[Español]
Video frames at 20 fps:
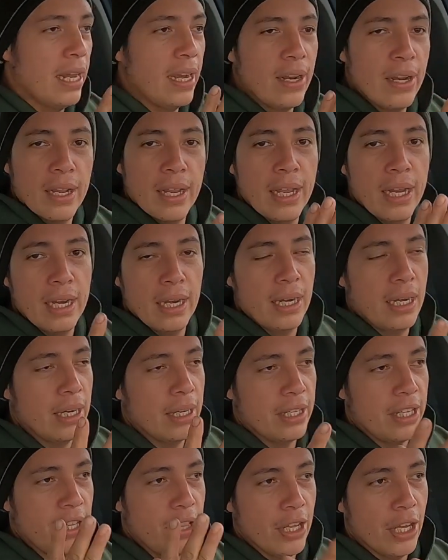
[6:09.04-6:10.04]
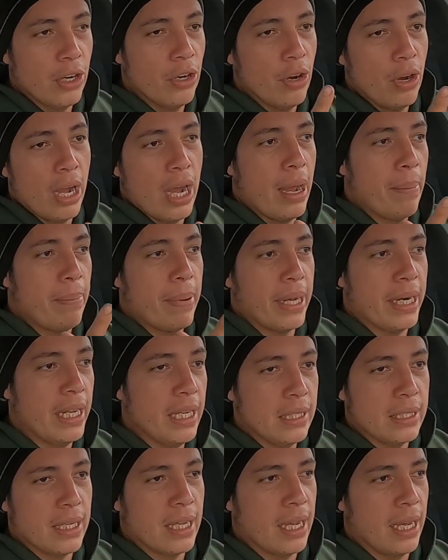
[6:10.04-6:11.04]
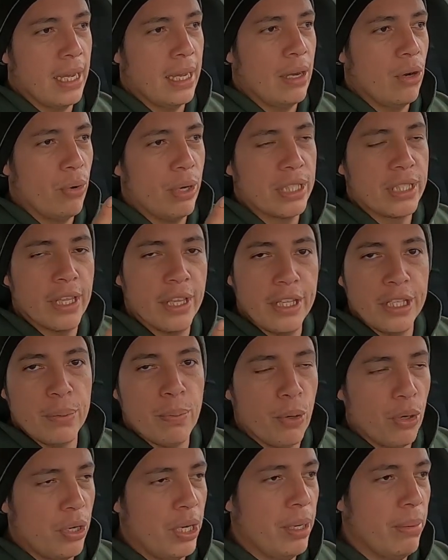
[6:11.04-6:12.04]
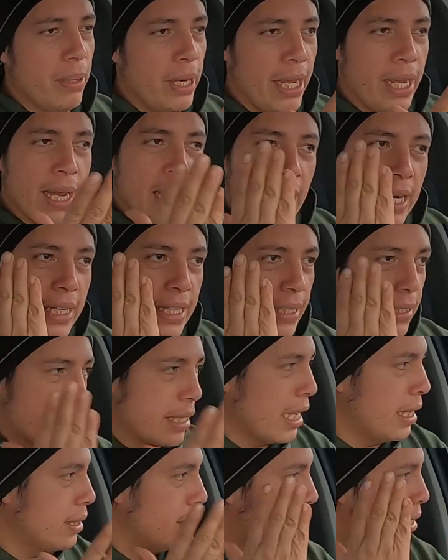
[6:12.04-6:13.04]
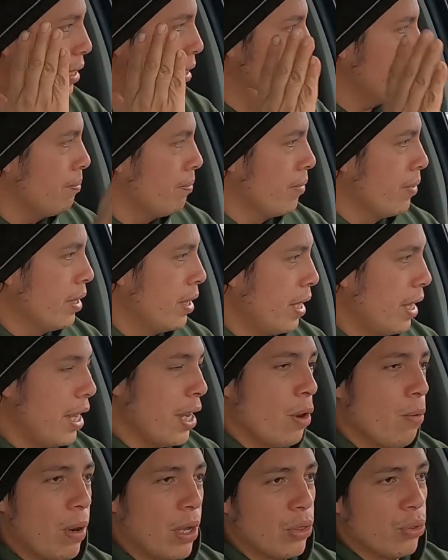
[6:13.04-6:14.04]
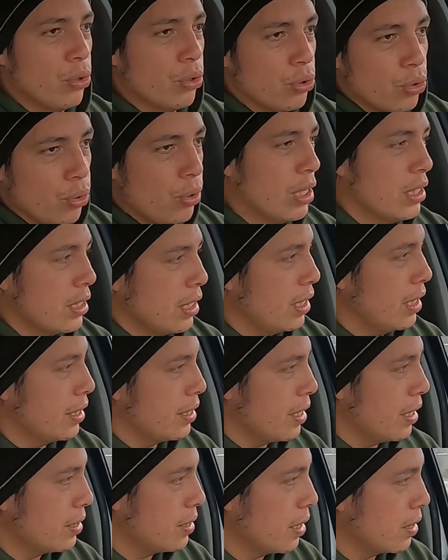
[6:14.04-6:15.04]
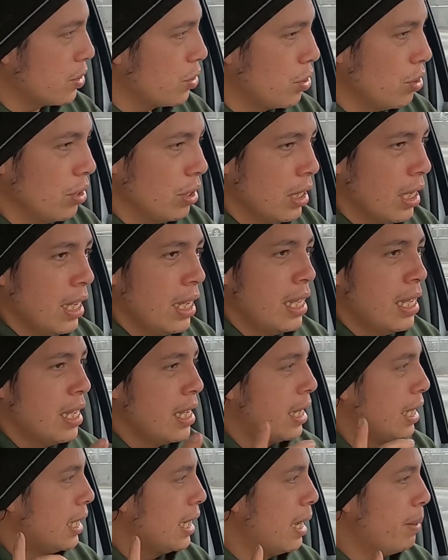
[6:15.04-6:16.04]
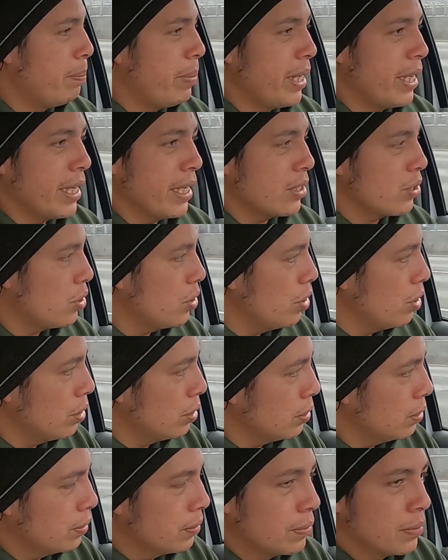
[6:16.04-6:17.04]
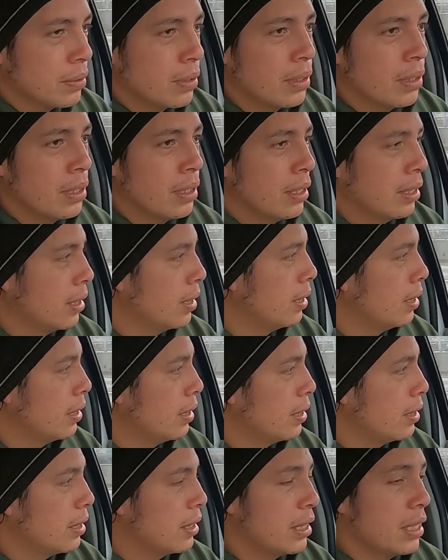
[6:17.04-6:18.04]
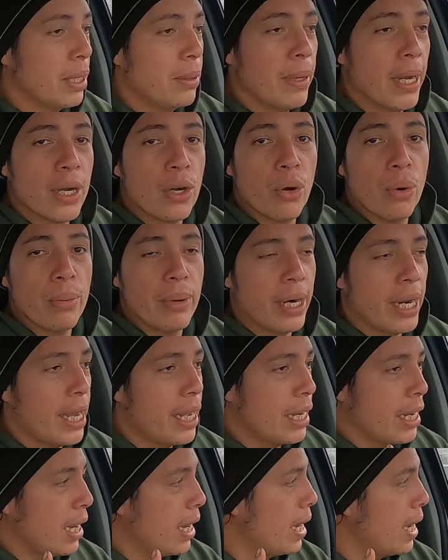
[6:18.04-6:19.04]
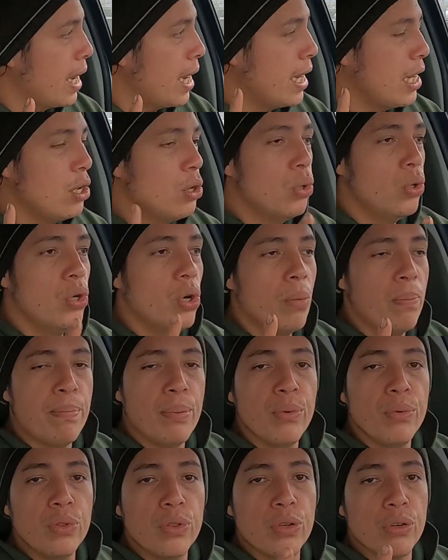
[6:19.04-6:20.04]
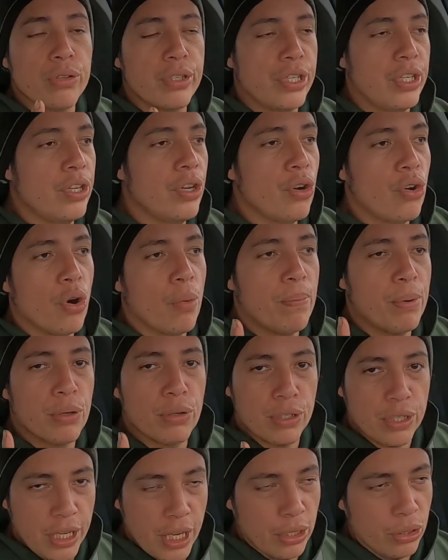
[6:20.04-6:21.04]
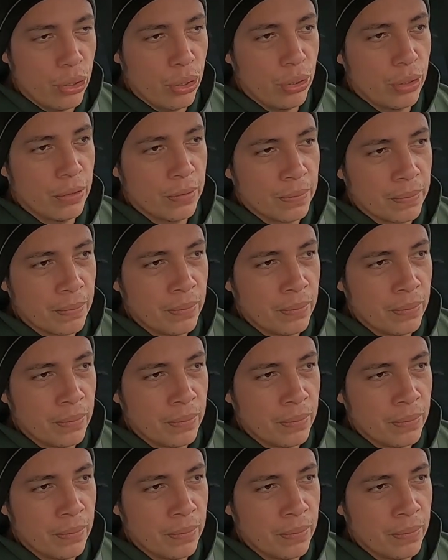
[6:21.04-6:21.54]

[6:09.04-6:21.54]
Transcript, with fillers: el, dinero aparezca o esté disponible al instante en cuanto tú haces la transacción, la aplicación te va a cobrar el 1.5%